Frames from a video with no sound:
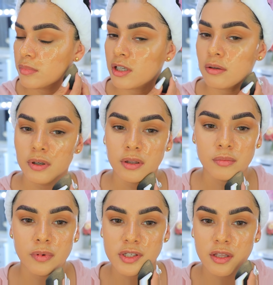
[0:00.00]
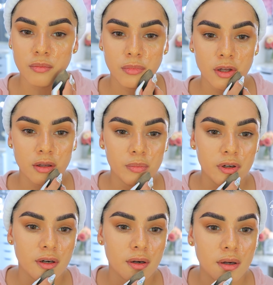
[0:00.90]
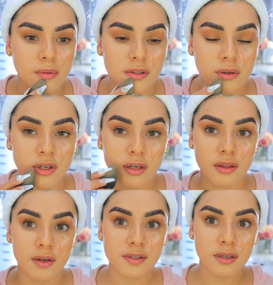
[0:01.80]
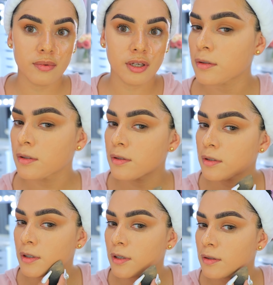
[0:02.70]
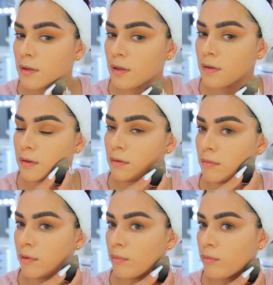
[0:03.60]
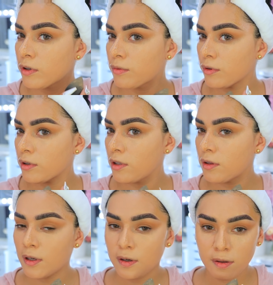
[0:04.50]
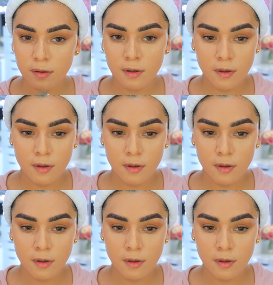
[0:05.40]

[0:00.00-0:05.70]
Pero bueno, vamos a terminar de aplicarla, vas a ver qué tal se ve. Sí, chicas, aquí se ve muy bonita.